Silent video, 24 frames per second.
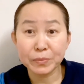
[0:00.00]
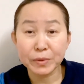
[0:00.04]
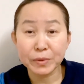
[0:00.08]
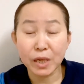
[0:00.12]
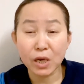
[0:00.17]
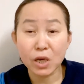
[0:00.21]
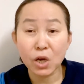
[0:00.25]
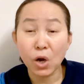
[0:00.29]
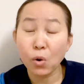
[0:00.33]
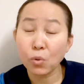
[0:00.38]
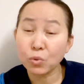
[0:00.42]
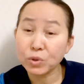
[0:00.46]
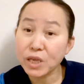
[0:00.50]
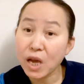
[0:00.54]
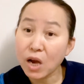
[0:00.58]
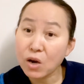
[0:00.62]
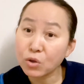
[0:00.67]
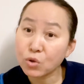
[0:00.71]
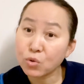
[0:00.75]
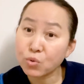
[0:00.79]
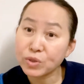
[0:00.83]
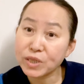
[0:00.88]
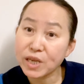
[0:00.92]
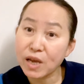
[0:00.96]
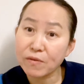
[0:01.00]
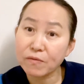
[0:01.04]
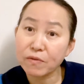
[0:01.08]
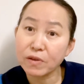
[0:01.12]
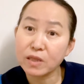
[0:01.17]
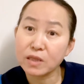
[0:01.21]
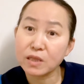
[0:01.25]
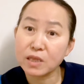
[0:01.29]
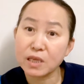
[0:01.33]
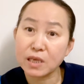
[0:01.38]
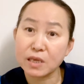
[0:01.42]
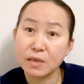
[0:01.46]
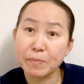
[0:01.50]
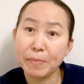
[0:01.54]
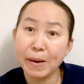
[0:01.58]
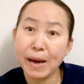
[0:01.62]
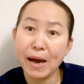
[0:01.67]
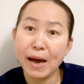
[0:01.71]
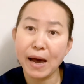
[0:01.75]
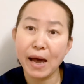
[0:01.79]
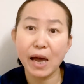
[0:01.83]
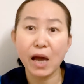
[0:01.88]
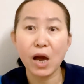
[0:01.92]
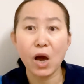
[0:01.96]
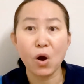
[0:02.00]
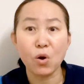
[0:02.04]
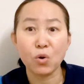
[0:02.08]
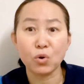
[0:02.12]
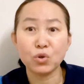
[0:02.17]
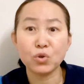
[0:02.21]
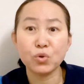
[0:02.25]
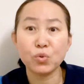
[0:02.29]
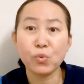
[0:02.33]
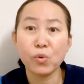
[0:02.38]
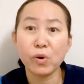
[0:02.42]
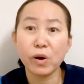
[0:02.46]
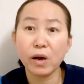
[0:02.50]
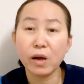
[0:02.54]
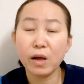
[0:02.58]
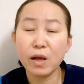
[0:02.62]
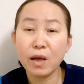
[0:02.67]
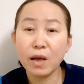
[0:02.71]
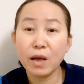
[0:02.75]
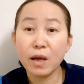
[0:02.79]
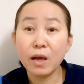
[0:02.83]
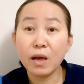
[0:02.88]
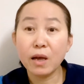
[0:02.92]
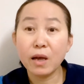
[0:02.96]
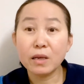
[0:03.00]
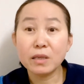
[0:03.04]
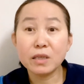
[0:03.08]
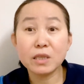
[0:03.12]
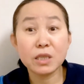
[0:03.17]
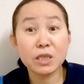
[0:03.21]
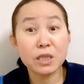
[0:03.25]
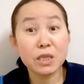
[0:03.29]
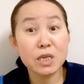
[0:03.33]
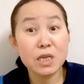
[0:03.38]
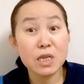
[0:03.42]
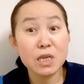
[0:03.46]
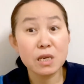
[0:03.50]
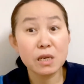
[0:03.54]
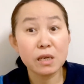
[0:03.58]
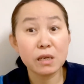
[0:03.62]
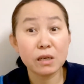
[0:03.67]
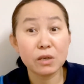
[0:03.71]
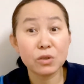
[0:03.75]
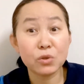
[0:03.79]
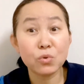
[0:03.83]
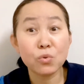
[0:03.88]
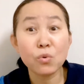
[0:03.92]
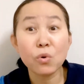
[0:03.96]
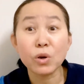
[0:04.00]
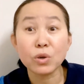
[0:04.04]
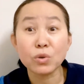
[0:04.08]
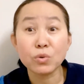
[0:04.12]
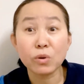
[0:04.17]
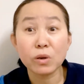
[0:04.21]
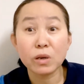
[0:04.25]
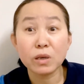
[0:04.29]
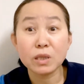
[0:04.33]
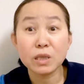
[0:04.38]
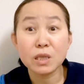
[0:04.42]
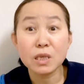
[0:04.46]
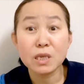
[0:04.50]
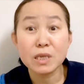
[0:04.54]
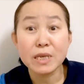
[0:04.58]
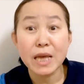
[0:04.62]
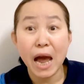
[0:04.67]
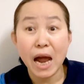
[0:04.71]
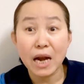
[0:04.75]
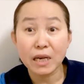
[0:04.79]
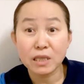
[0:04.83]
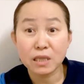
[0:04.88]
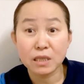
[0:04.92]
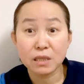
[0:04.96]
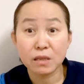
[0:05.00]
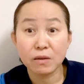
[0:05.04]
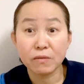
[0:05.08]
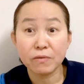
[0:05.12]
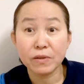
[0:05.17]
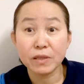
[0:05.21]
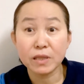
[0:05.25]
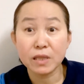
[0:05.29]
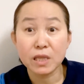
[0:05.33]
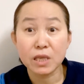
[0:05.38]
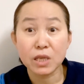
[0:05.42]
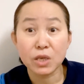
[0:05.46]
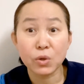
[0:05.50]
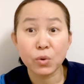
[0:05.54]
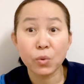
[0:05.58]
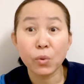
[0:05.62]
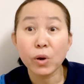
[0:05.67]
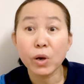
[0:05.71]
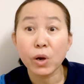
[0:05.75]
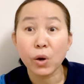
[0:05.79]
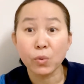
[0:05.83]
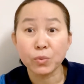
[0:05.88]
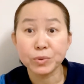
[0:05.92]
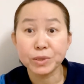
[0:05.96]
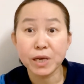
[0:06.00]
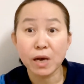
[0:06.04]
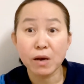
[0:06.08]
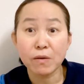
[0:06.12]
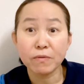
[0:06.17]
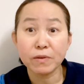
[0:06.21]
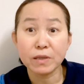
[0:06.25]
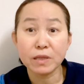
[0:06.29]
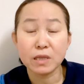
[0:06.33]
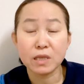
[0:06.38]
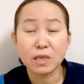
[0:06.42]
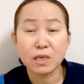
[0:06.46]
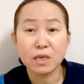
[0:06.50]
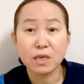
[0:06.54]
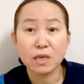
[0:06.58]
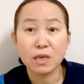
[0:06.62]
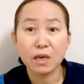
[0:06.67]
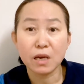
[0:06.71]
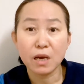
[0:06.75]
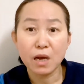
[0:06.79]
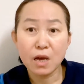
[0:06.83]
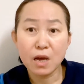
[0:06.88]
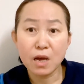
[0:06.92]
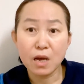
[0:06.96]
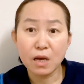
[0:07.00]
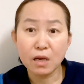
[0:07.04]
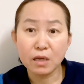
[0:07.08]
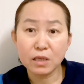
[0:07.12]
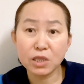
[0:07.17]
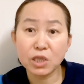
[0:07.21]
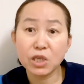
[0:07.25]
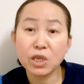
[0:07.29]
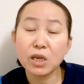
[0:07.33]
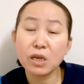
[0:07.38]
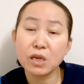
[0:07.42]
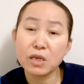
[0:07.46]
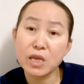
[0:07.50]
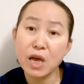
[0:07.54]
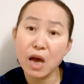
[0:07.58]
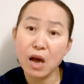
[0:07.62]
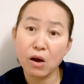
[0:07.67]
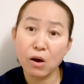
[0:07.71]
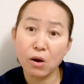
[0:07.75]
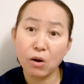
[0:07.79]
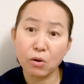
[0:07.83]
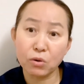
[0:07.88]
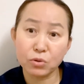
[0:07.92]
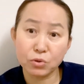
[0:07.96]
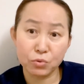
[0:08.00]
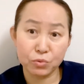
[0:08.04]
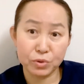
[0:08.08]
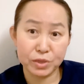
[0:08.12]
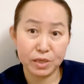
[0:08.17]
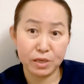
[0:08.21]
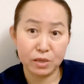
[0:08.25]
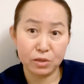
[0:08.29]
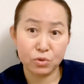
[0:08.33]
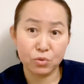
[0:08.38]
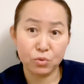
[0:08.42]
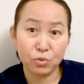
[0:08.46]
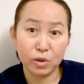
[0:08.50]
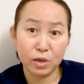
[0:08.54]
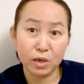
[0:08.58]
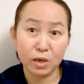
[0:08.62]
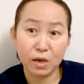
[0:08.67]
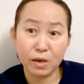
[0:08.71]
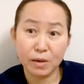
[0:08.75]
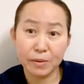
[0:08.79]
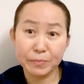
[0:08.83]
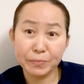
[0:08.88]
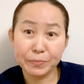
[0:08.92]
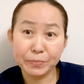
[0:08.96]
口腔出现问题吧，还好说。吃一个，如果说是牙齿的问题或口腔问题。吃个药就解决了。